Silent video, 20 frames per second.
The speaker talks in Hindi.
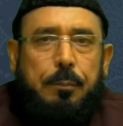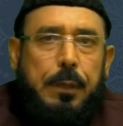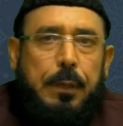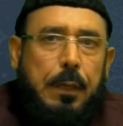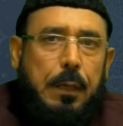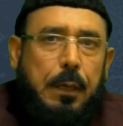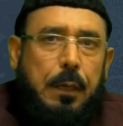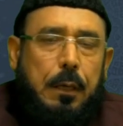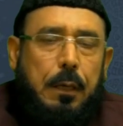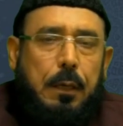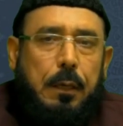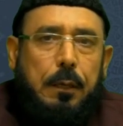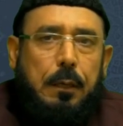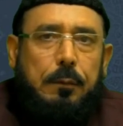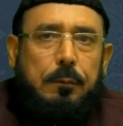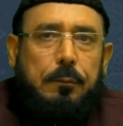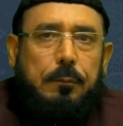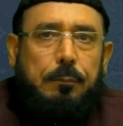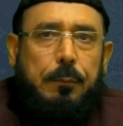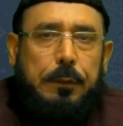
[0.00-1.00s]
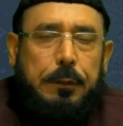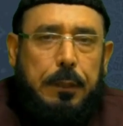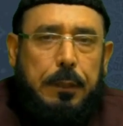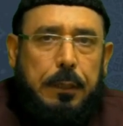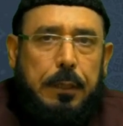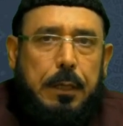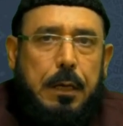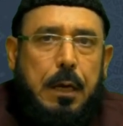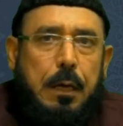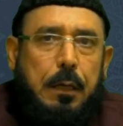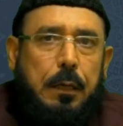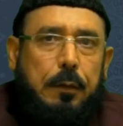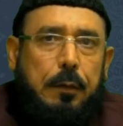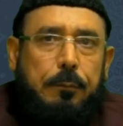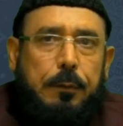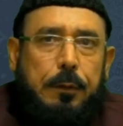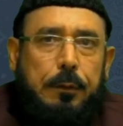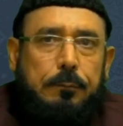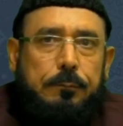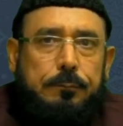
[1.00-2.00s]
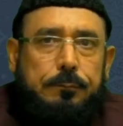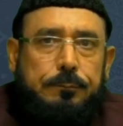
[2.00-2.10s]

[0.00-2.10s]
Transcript: फिर मदीने आके भी